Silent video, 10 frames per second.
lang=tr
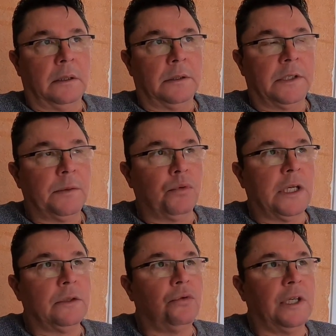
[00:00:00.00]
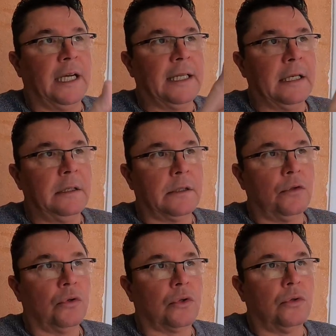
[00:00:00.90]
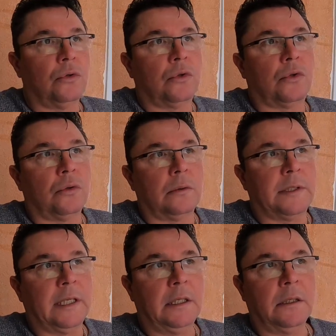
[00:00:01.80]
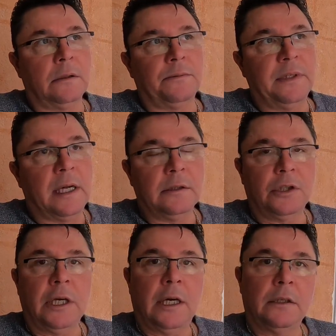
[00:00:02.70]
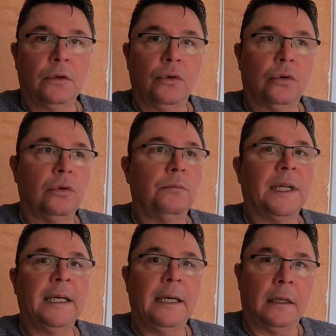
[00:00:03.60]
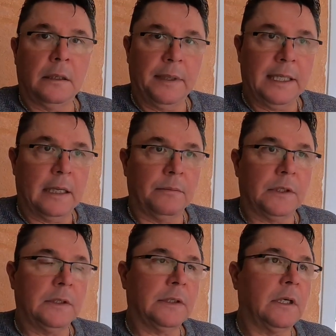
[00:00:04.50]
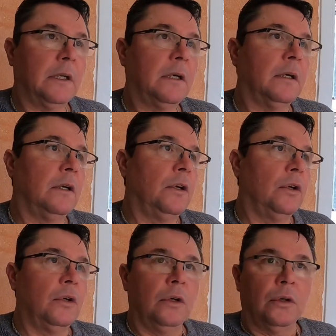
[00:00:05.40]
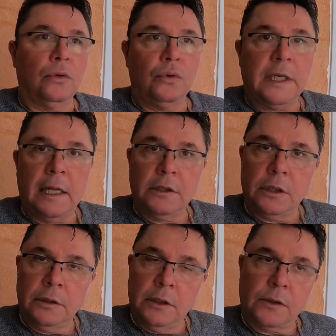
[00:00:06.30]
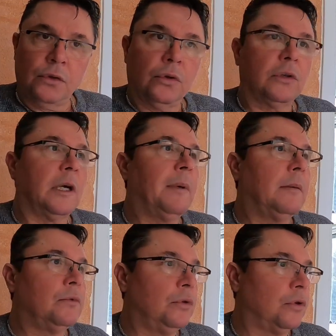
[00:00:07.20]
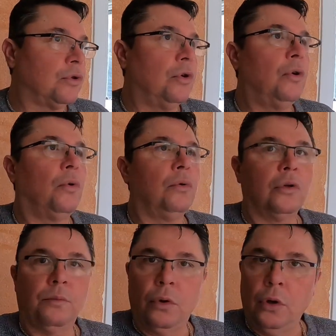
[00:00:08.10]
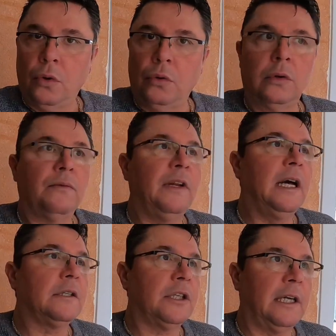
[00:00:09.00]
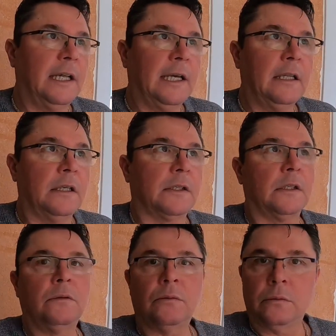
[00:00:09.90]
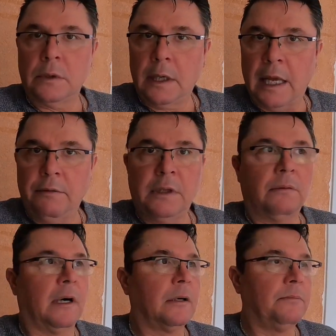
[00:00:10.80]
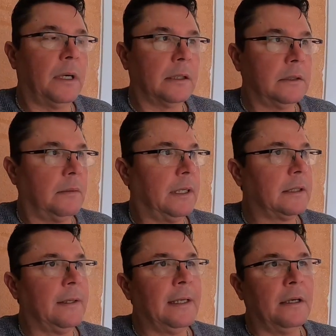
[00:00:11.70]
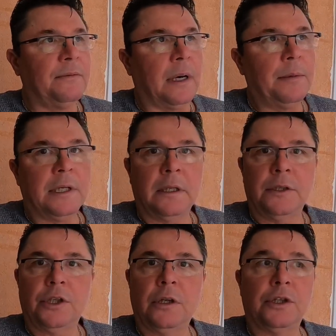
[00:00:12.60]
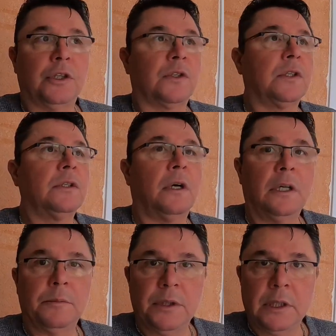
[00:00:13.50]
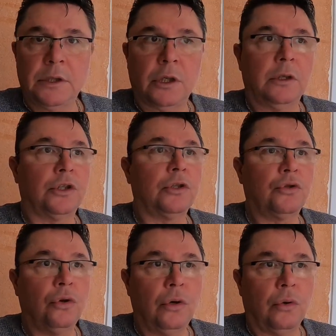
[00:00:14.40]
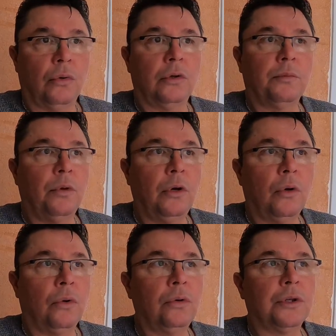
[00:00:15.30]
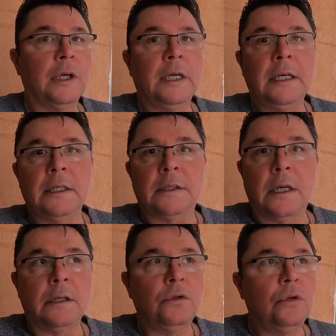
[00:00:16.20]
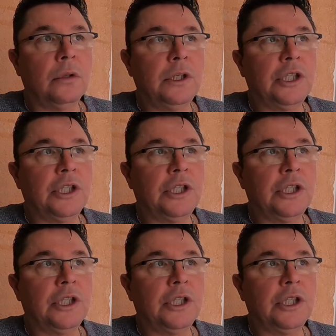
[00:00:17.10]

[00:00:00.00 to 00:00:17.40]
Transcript: Siz buna Türkiye'den yazıyorsunuz, seni filanca yerde gördüm, bana yardım eder misin? Sana güzelce yazıyor tamam diyor şöyle olur böyle olur filanca yere gelirsin ev de var bark da var fabrikada çalışırsın hanımın da çalışır şöyle olur böyle olur sana diyor